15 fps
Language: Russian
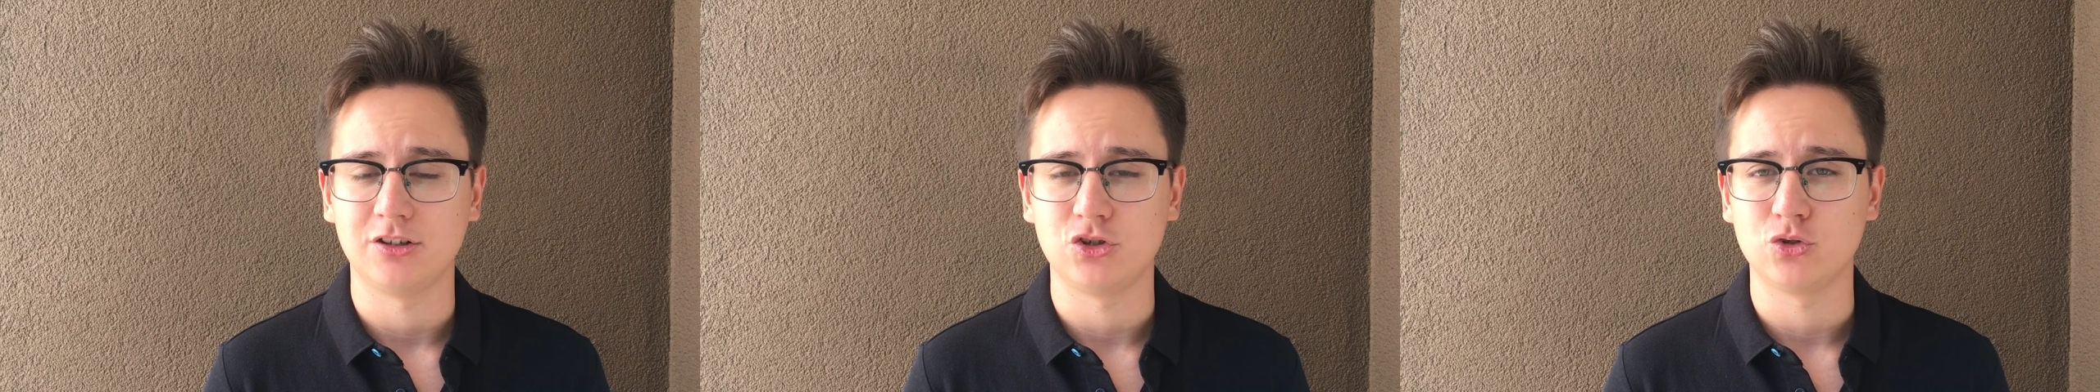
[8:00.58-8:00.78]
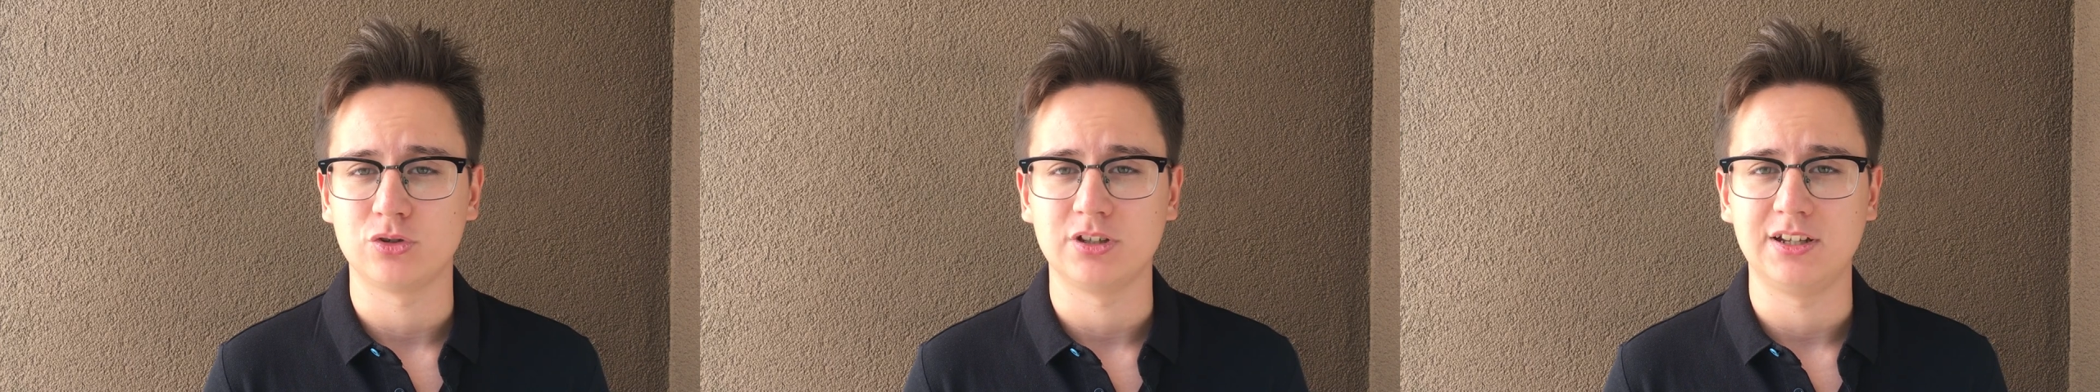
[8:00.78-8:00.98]

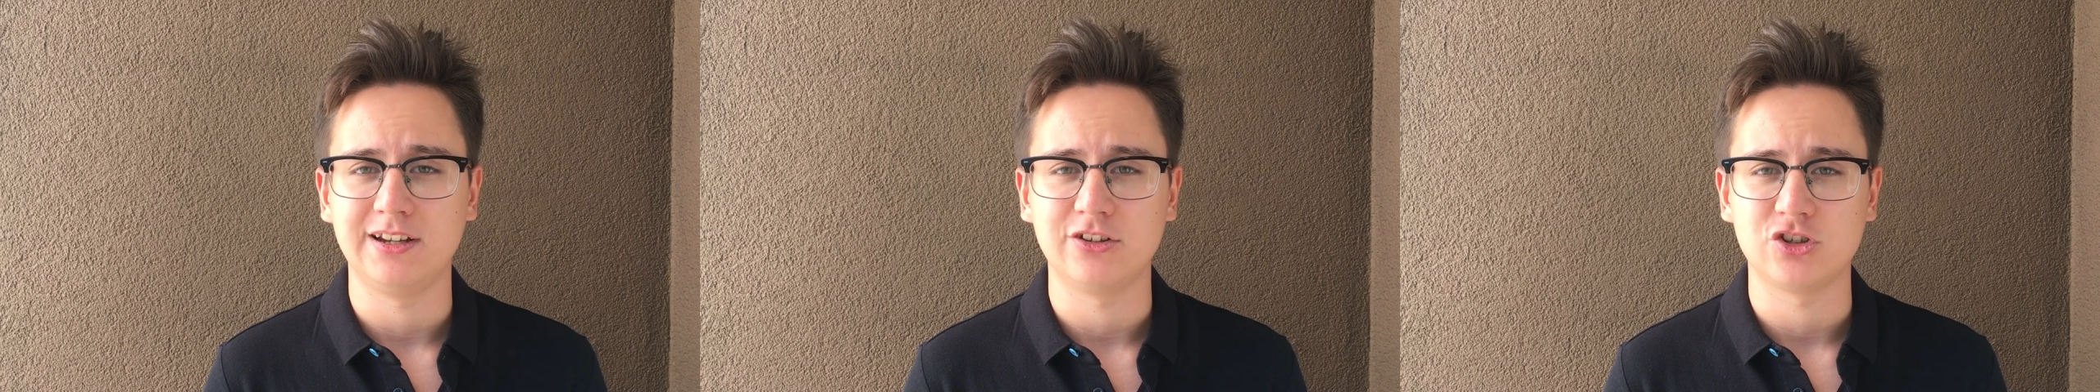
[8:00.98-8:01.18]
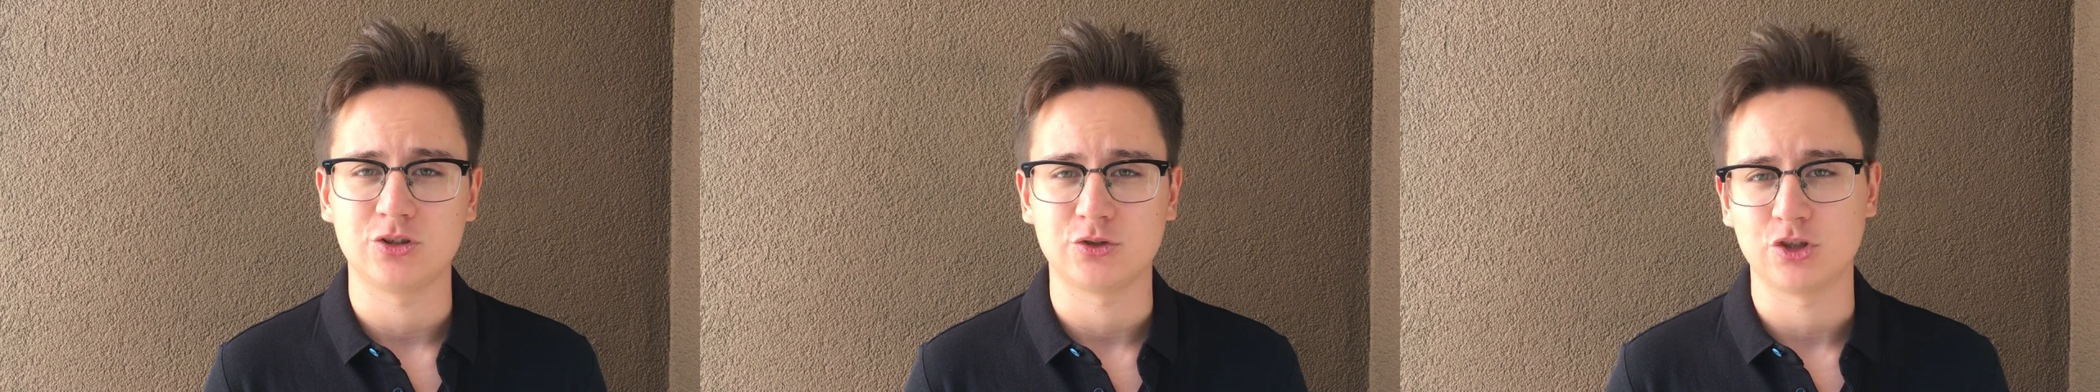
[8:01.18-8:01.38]
ничуть не
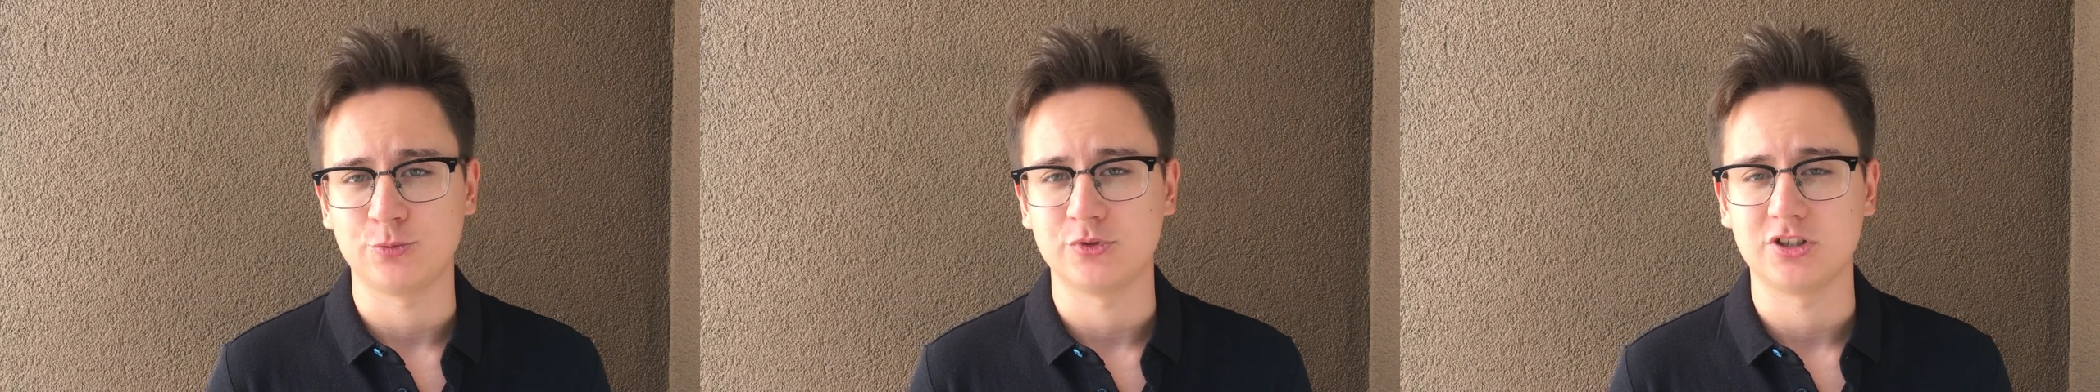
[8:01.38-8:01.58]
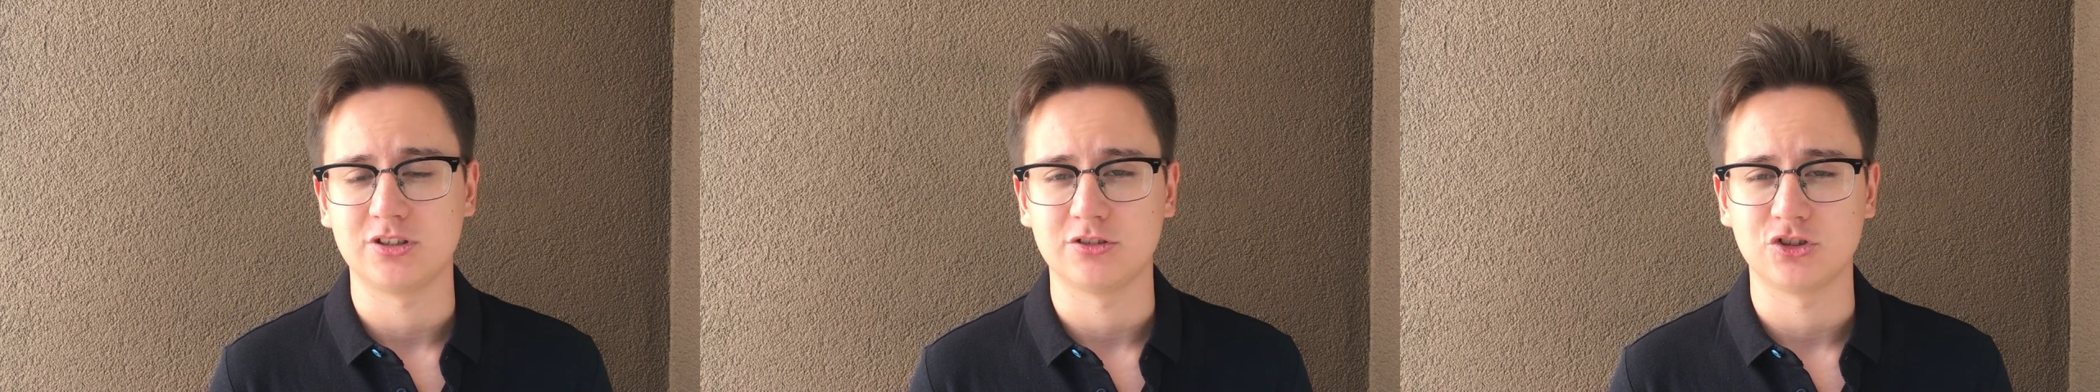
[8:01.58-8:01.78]
легче,
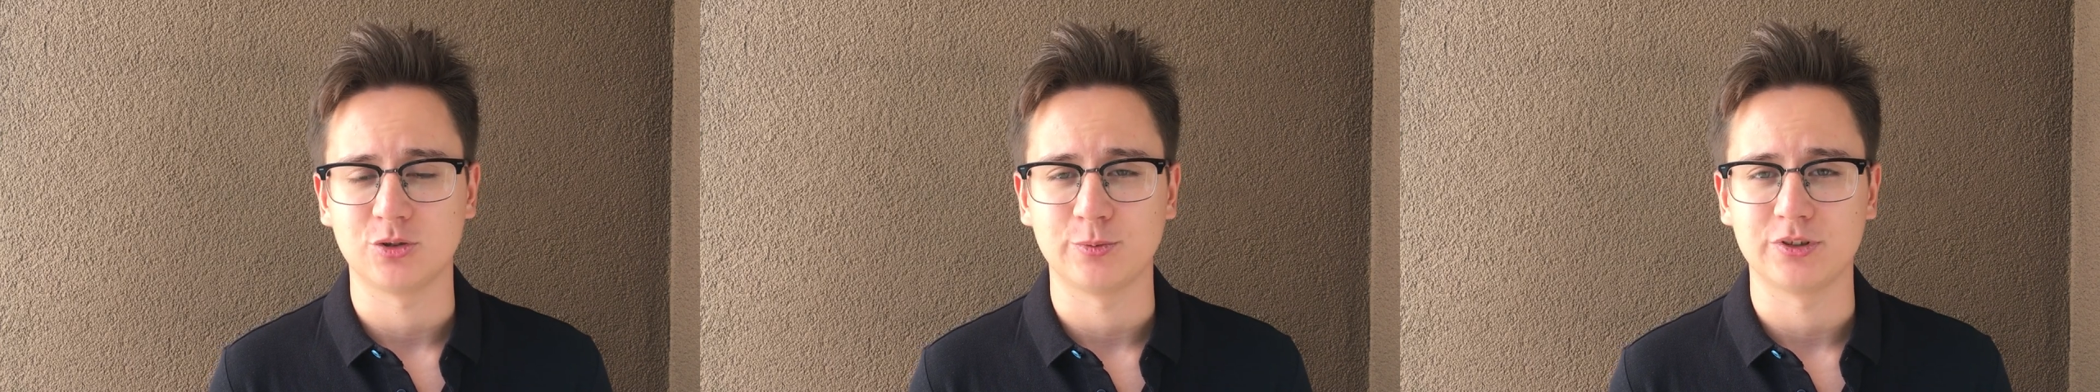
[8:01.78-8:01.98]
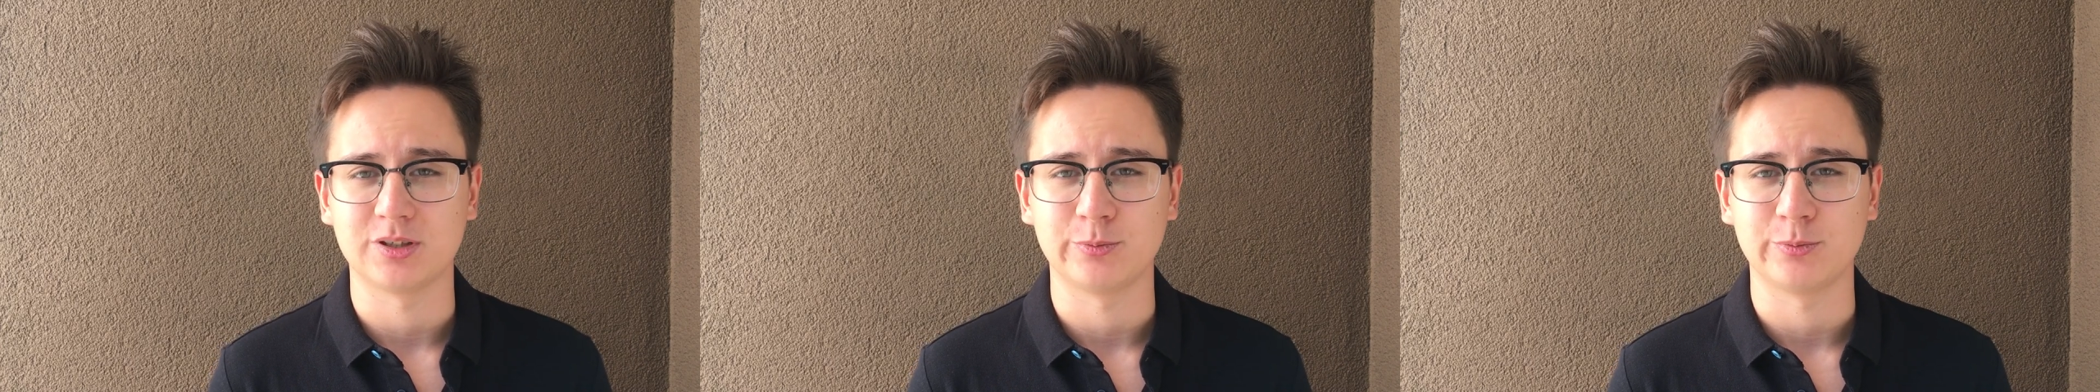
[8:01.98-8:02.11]
чем, чем